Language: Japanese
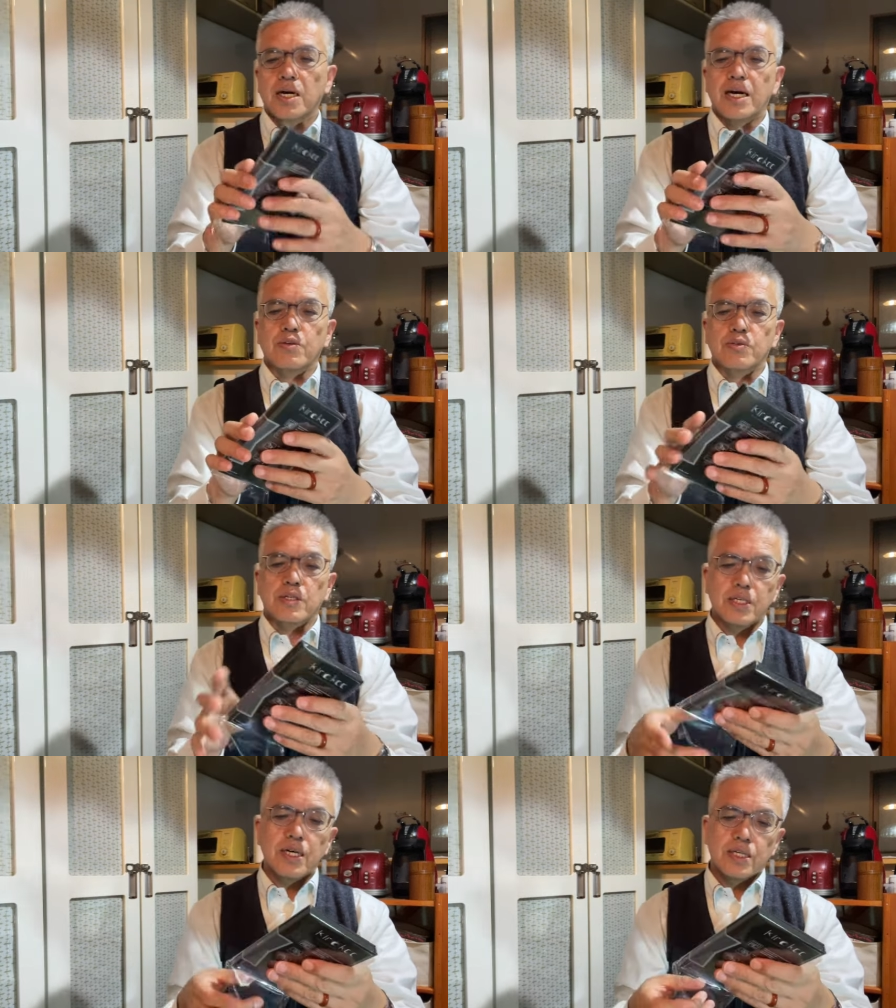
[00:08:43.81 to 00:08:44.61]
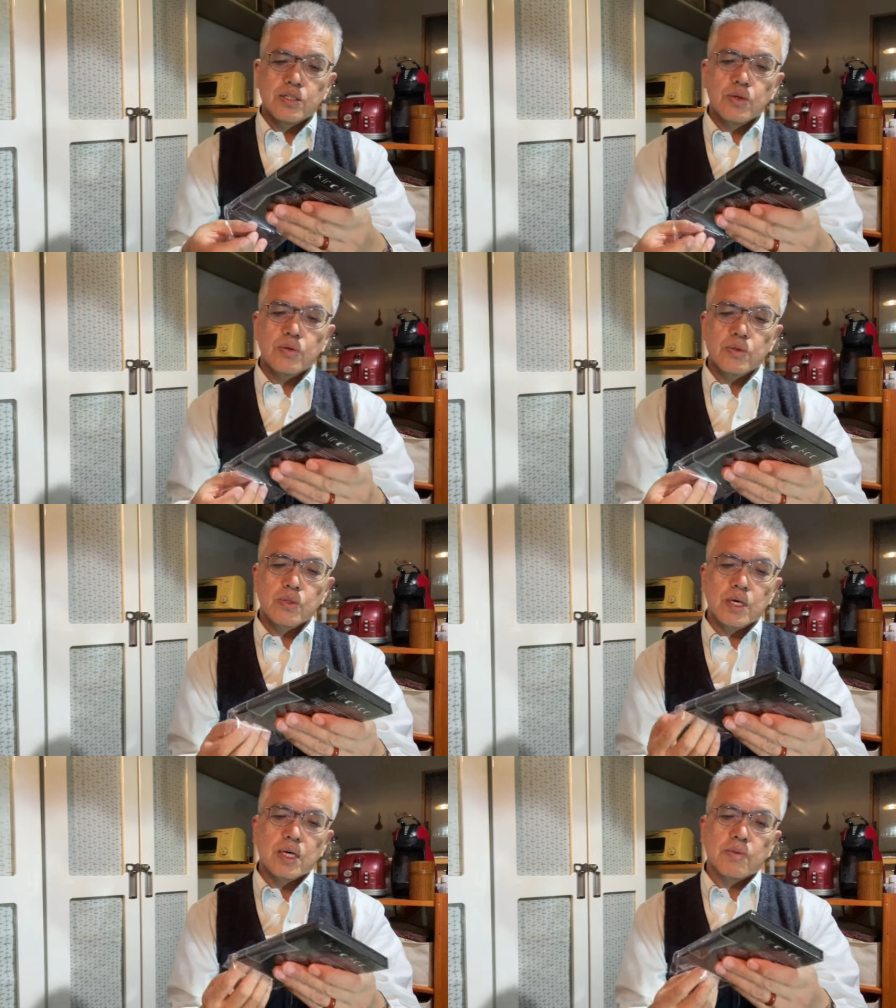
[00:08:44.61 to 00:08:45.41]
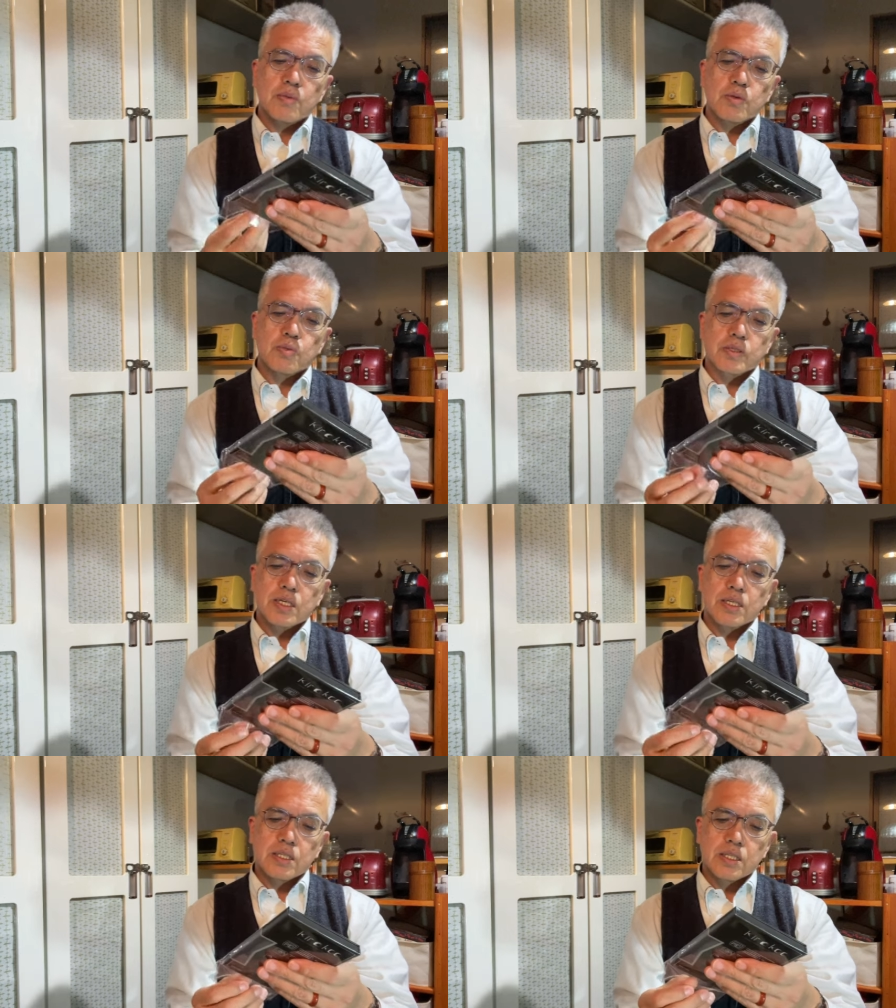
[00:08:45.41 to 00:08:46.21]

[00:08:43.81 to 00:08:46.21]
があるんですねということで今までも使っ